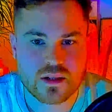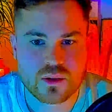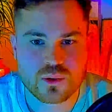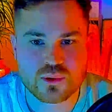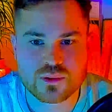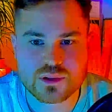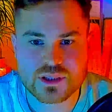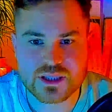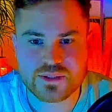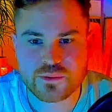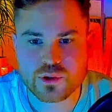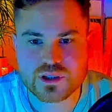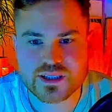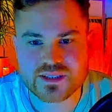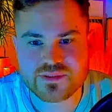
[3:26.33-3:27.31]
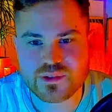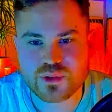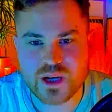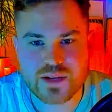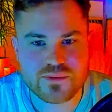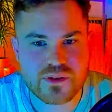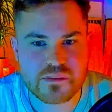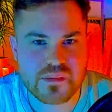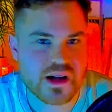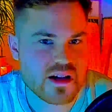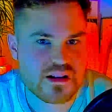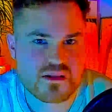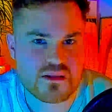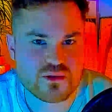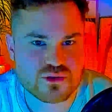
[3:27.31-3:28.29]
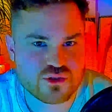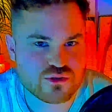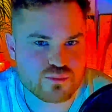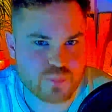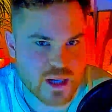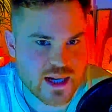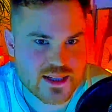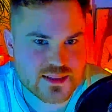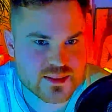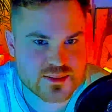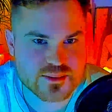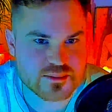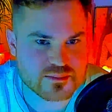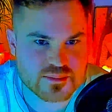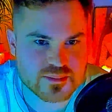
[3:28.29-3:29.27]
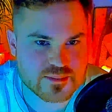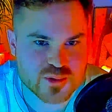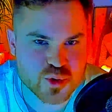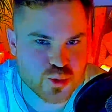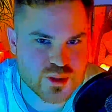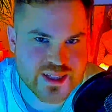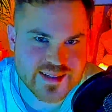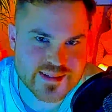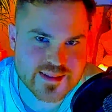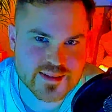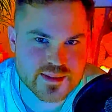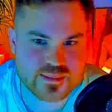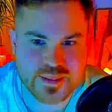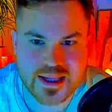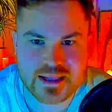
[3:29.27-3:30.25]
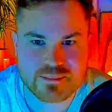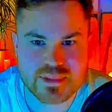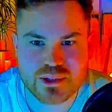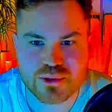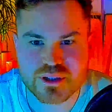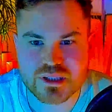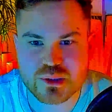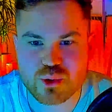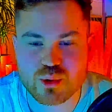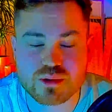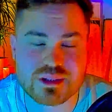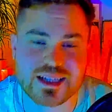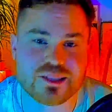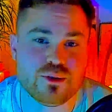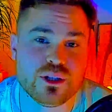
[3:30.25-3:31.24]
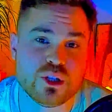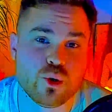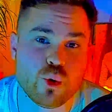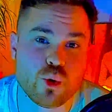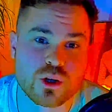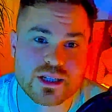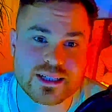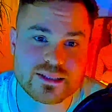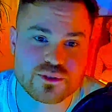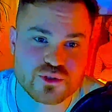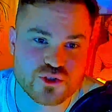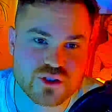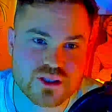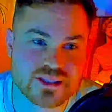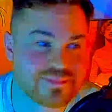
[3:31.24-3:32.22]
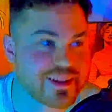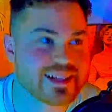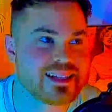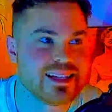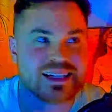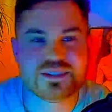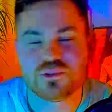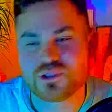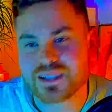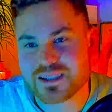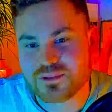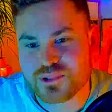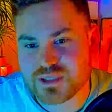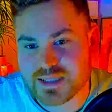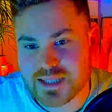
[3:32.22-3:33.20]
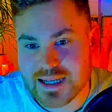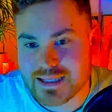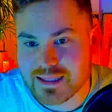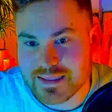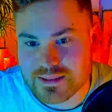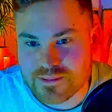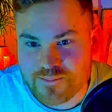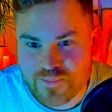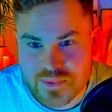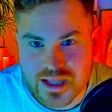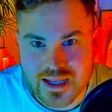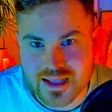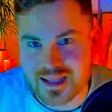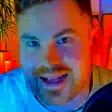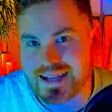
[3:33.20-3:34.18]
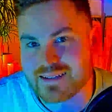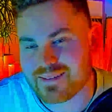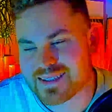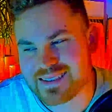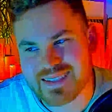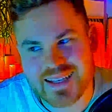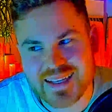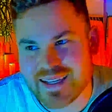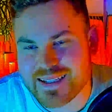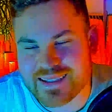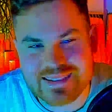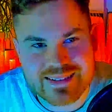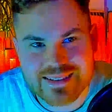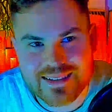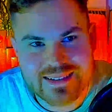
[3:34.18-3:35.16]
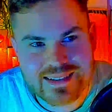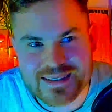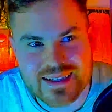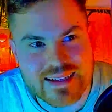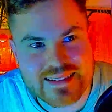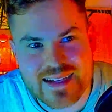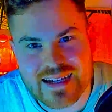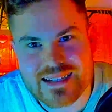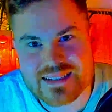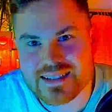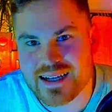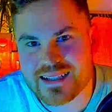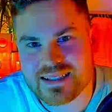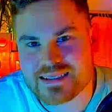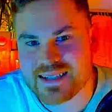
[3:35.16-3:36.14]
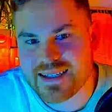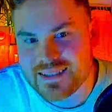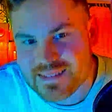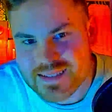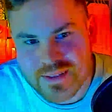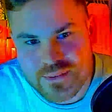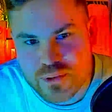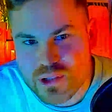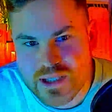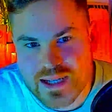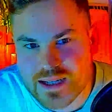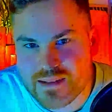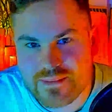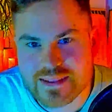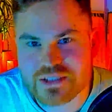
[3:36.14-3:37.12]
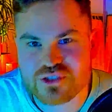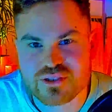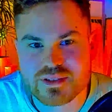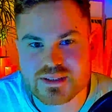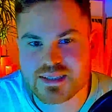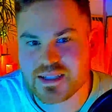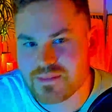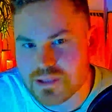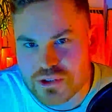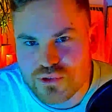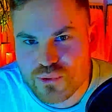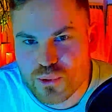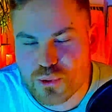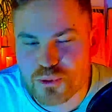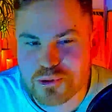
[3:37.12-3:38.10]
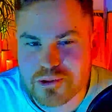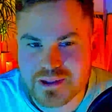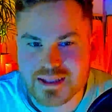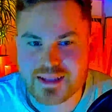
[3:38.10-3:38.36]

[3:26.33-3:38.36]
Und ich wollte das Video einfach mal aus Spaß zu Testzwecken mit euch gucken. Natürlich hochkritisch, ne? Weil ich wollte natürlich sagen, also, ach, was der erzählt, das kann ja alles gar nicht sein, das ist ja völliger Quatsch, ne? Das ist ja Verschwörung.